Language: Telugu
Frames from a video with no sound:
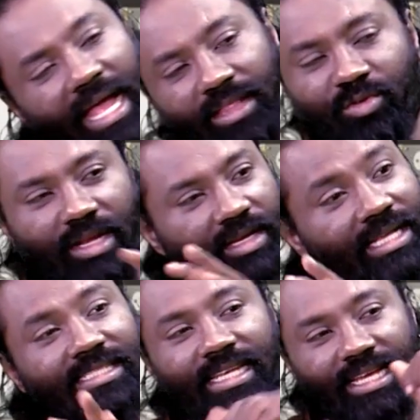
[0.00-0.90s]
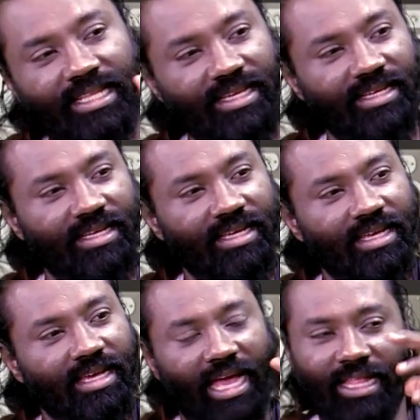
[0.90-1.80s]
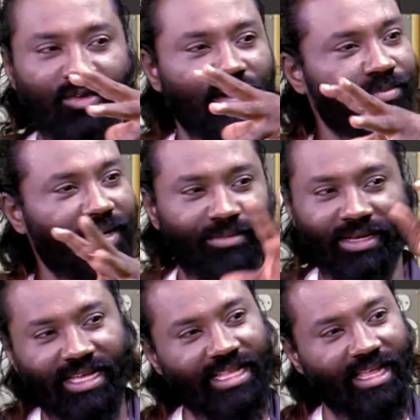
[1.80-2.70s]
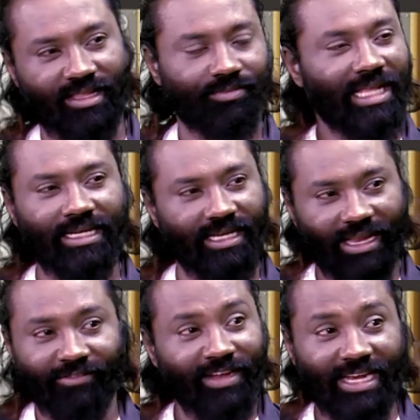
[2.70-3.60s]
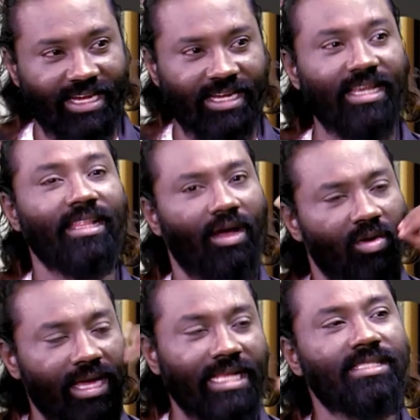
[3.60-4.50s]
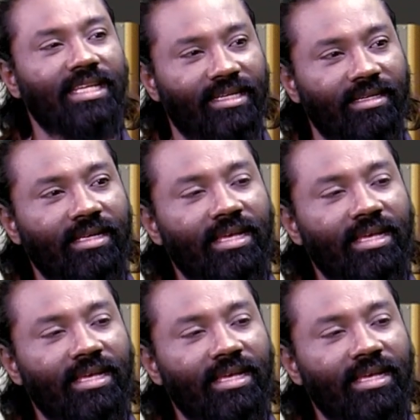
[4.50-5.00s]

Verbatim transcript: అది కూడా కన్సర్నే కదా అది కూడా ప్రేమనే కదా అది అంటే లవ్ అని అనట్లేదు ఒక కన్సర్న్